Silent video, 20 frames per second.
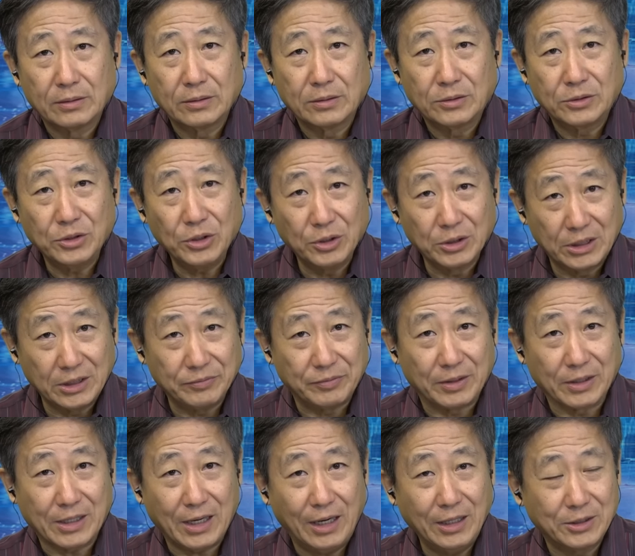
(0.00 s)
这地方
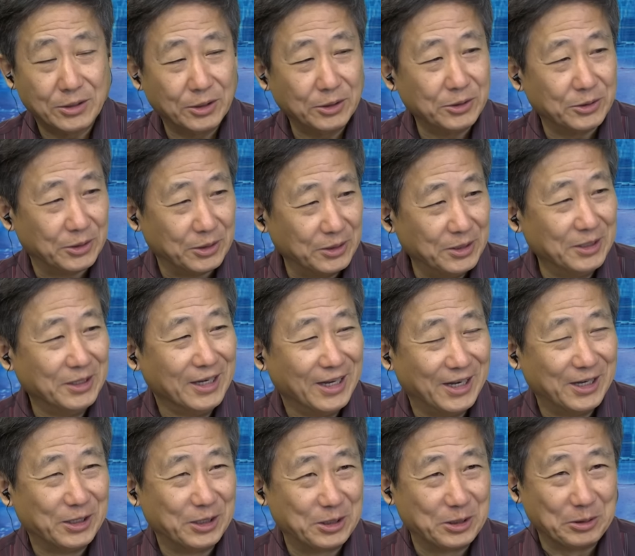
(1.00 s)
开车的人，
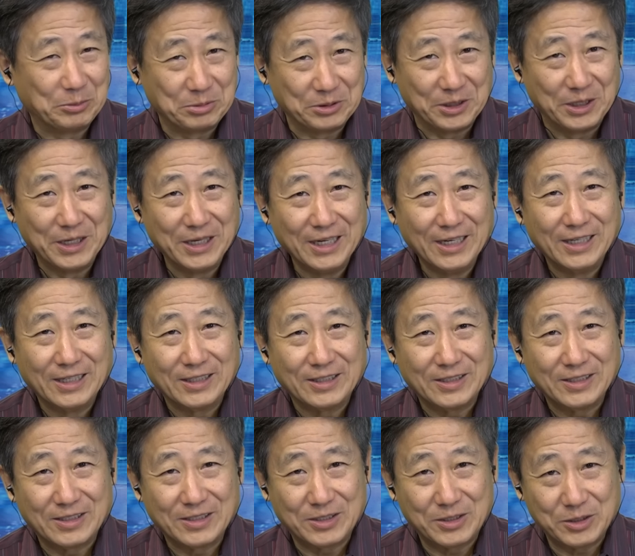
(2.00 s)
对不对？
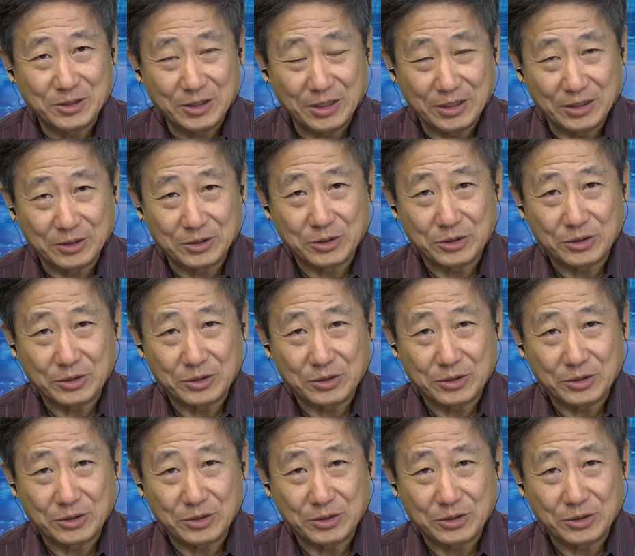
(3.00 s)
这个